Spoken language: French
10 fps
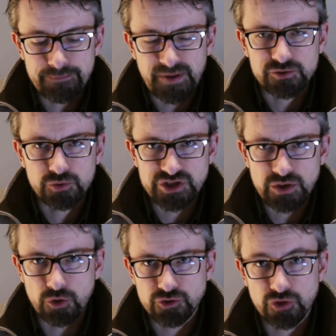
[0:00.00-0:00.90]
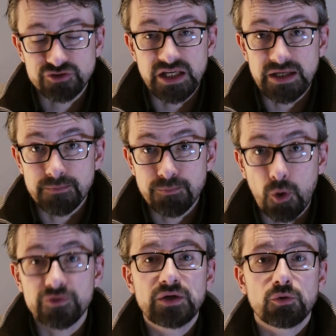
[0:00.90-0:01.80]
parce que j'ai conscience, et
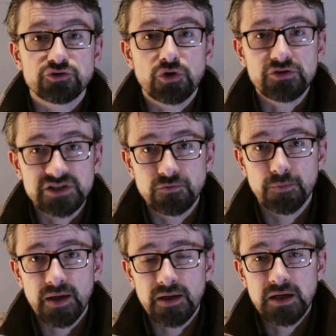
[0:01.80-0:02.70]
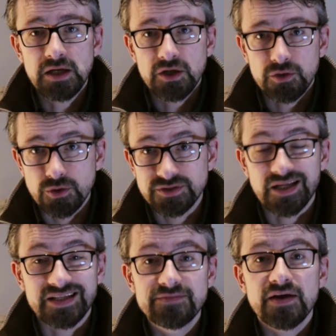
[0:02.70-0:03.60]
prenez conscience s'il vous plaît, que c'est
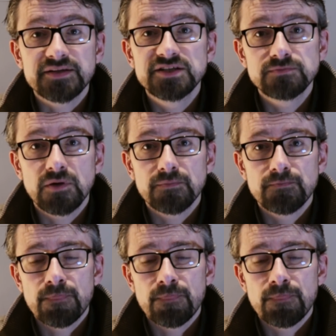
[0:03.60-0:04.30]
un divertissement.